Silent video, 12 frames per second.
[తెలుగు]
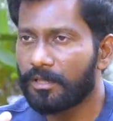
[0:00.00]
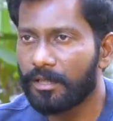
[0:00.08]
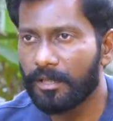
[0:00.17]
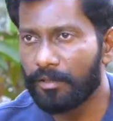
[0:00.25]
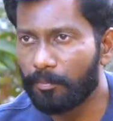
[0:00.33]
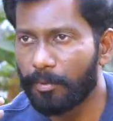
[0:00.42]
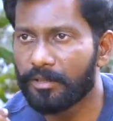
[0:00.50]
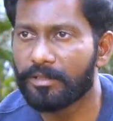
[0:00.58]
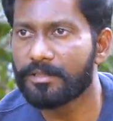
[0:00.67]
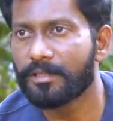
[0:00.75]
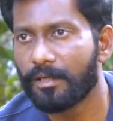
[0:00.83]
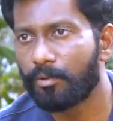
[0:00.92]
డే ఒక పెద్ద
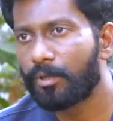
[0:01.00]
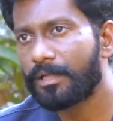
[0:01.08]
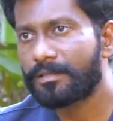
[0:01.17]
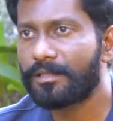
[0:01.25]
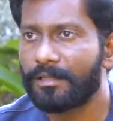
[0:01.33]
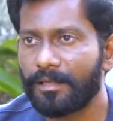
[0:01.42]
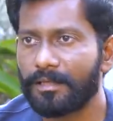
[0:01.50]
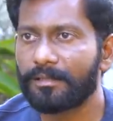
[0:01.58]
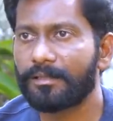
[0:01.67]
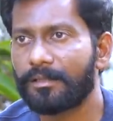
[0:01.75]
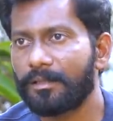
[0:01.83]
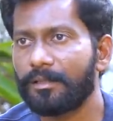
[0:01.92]
స్టార్ ఒక అసిస్టెంట్
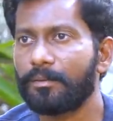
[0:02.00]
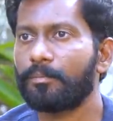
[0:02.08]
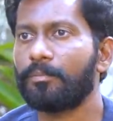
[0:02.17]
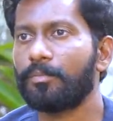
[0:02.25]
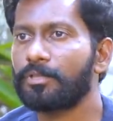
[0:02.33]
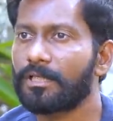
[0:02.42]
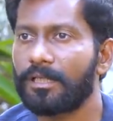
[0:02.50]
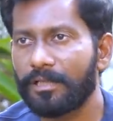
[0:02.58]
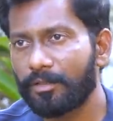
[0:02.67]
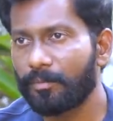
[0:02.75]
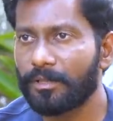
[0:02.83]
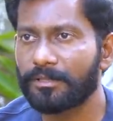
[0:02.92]
డైరెక్టర్ని బుచ్చే అని
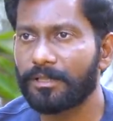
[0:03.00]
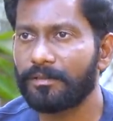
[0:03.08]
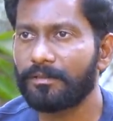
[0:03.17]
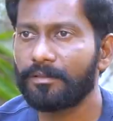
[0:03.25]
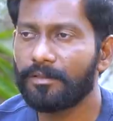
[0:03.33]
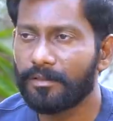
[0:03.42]
ఎందుకు పిలుస్తాడు